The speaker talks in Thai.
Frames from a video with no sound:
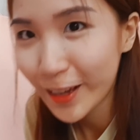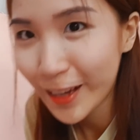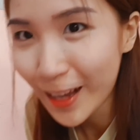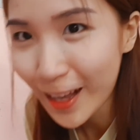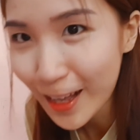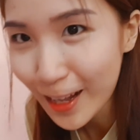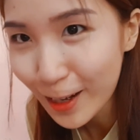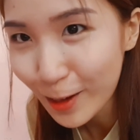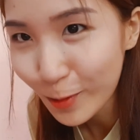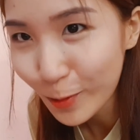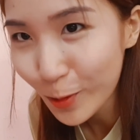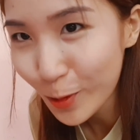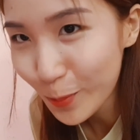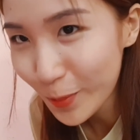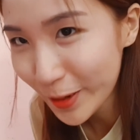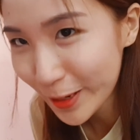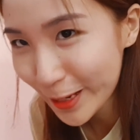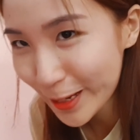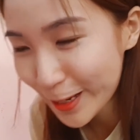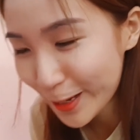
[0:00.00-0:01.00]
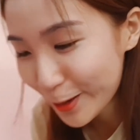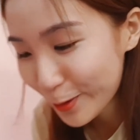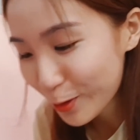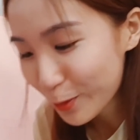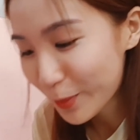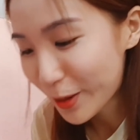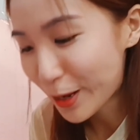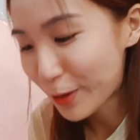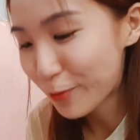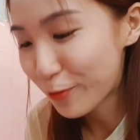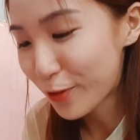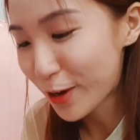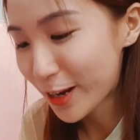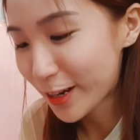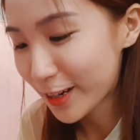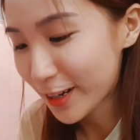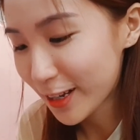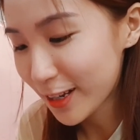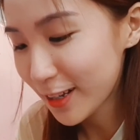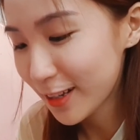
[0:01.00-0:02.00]
นี่ค่ะเราก็มากินกันก่อนไปทำ
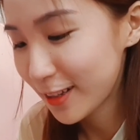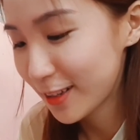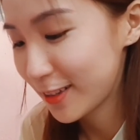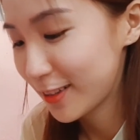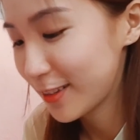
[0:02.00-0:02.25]
ฟันนะ